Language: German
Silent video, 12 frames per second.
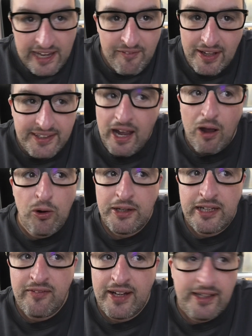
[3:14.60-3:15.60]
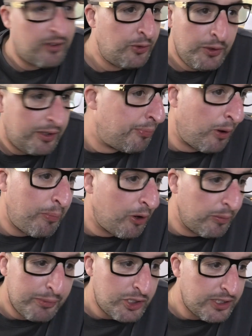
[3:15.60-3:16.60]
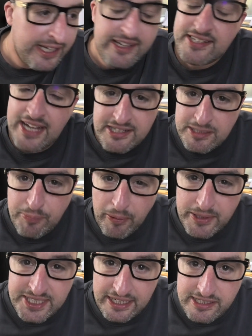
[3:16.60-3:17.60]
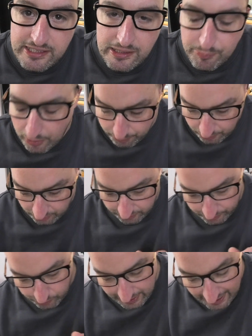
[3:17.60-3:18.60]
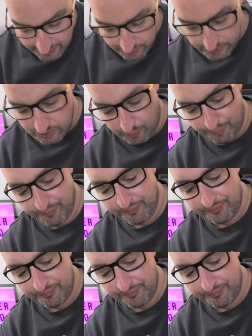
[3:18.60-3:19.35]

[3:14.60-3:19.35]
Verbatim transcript: erwarte ja auch nicht, wenn ich süße Popcorn bestelle, salzige Popcorn oder andersrum.